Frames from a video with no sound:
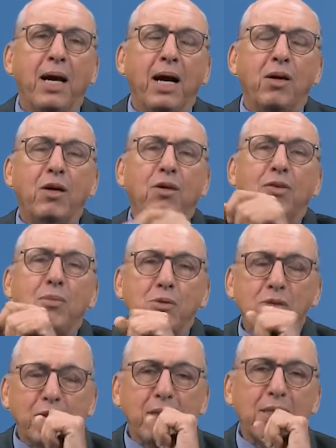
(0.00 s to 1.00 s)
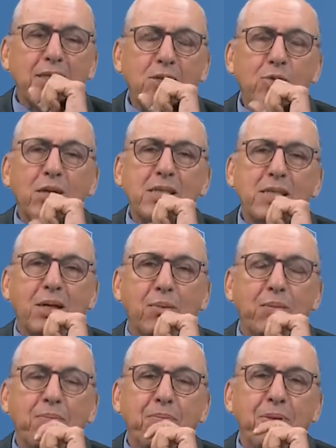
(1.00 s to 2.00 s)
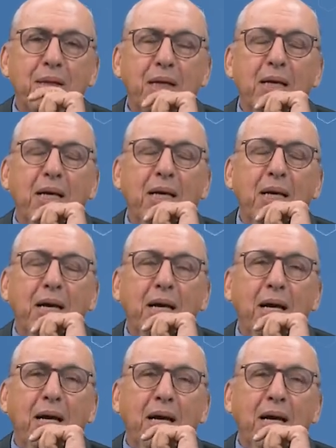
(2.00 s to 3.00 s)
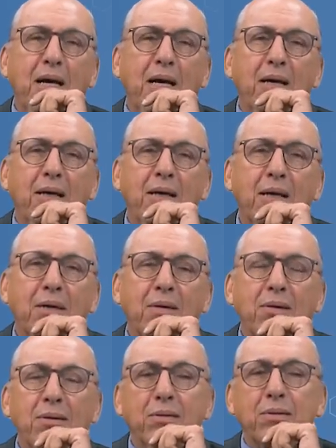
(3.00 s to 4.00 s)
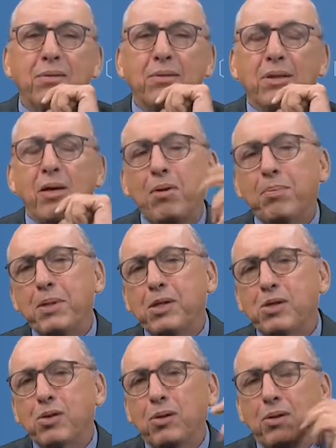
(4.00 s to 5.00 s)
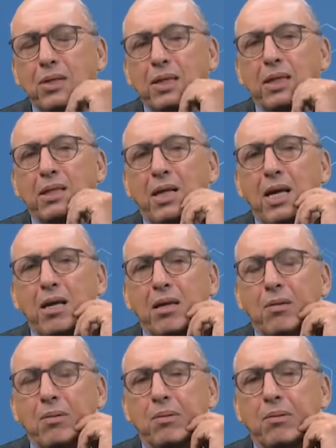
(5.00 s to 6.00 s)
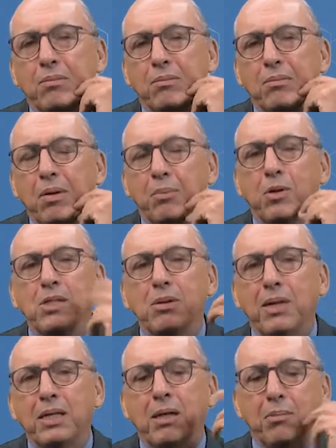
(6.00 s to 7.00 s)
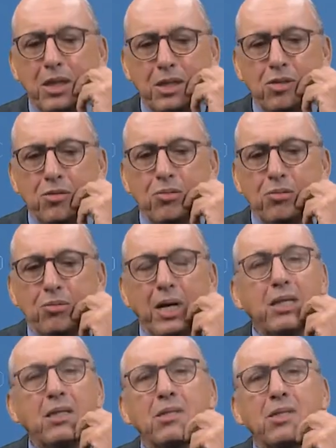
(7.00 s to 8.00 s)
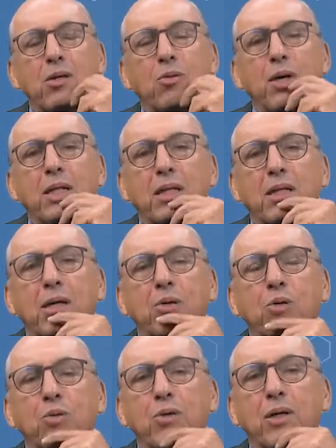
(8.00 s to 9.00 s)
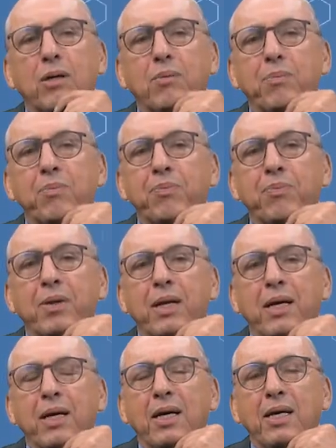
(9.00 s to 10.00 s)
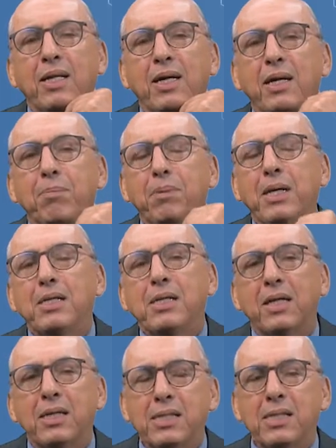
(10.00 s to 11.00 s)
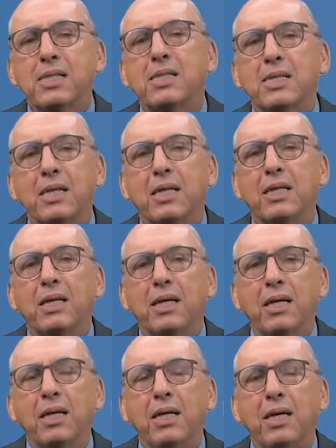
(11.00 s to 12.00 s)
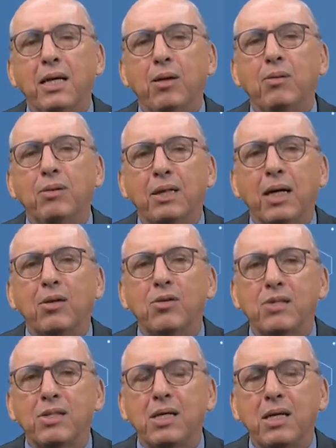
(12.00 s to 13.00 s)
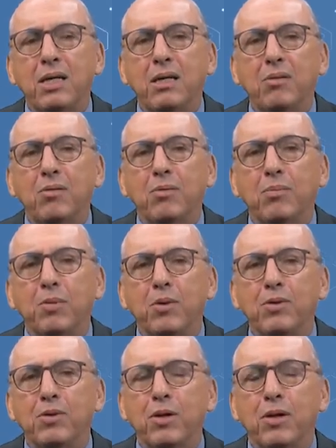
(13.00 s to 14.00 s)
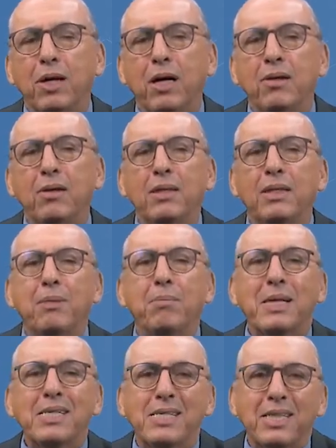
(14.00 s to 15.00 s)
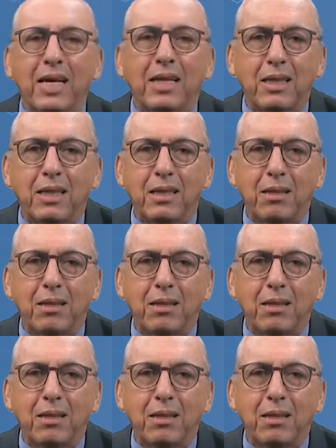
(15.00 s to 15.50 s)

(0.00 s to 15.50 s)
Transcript: Agora vamos noutra situação. É, tem uma pessoa que tem aproximadamente 1,50m de altura e de repente ela diz assim: Eu quero ser um profissional de basquete.